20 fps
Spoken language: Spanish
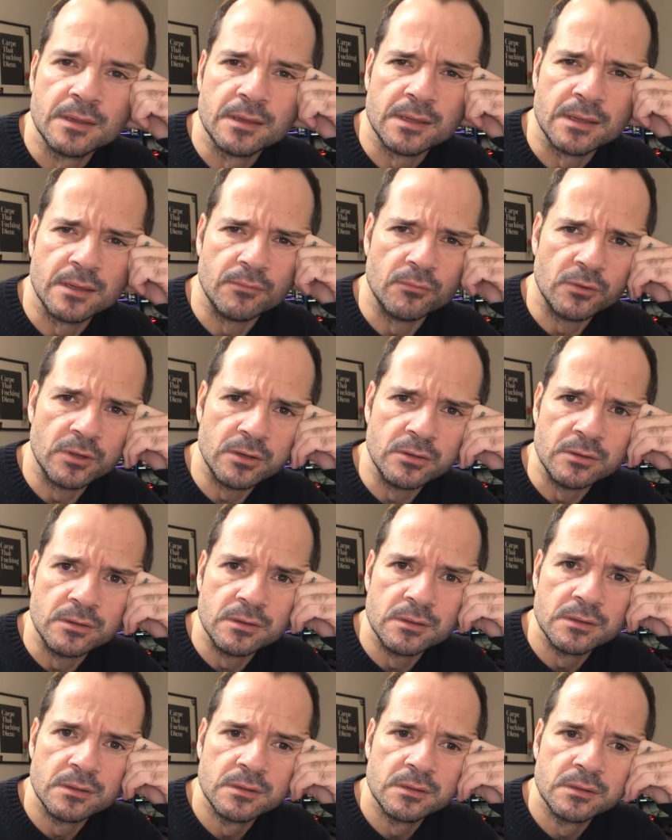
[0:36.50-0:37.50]
Qué bueno.
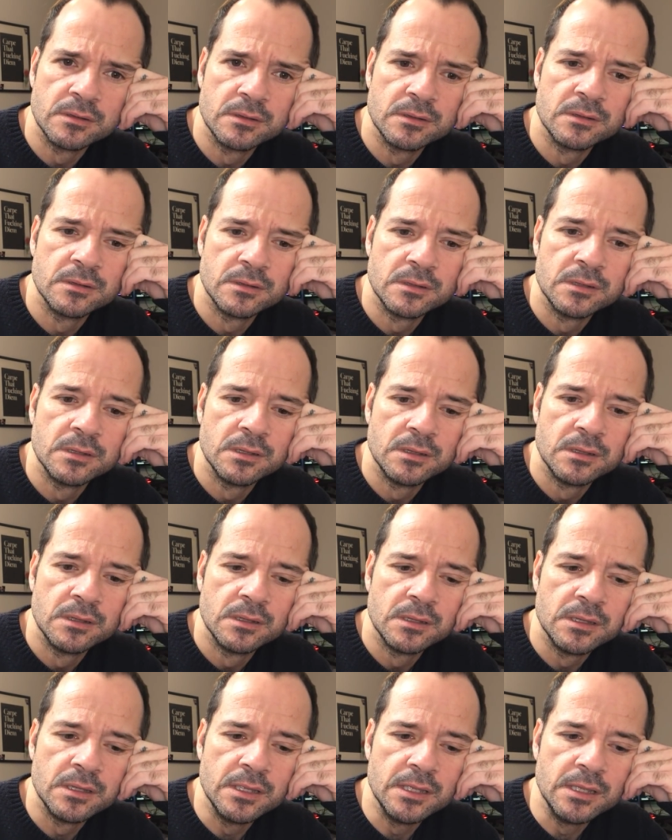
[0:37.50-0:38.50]

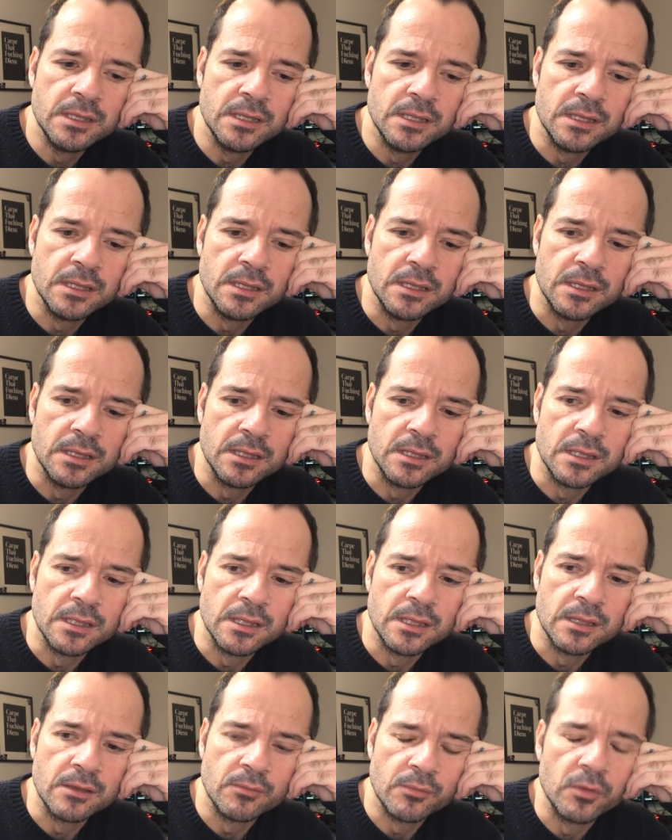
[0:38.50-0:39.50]

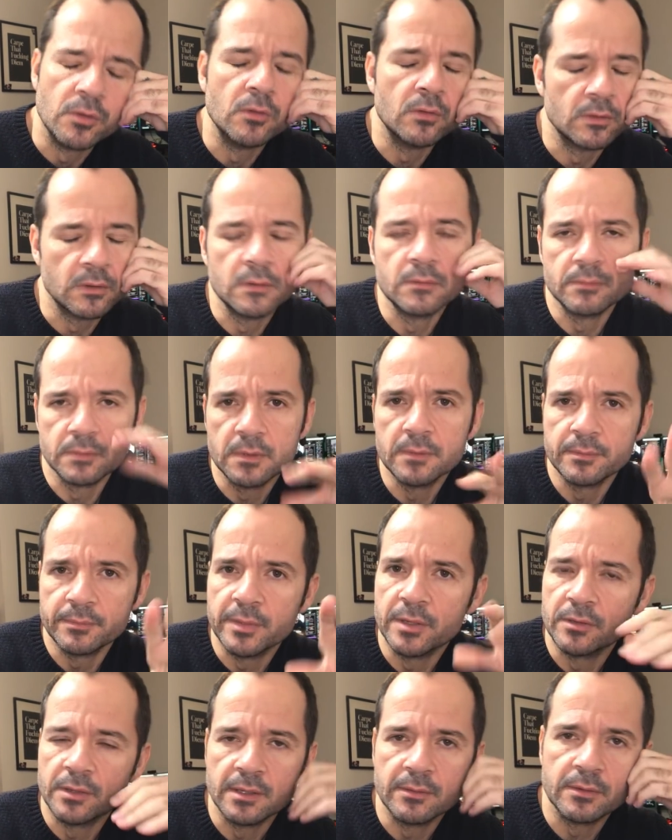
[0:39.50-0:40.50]
Y. Bueno, luego.
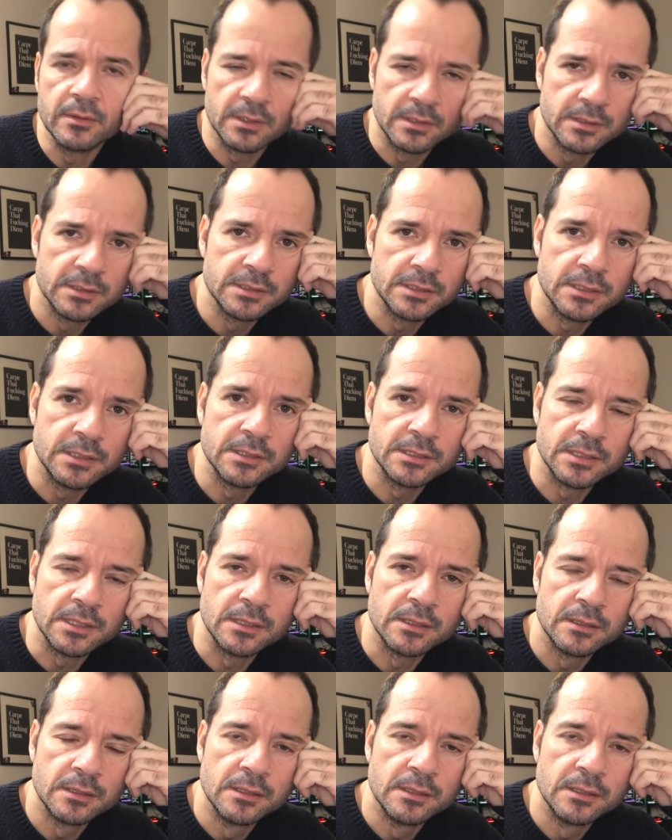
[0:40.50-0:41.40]
Perdona, verdad. Sigue, sigue.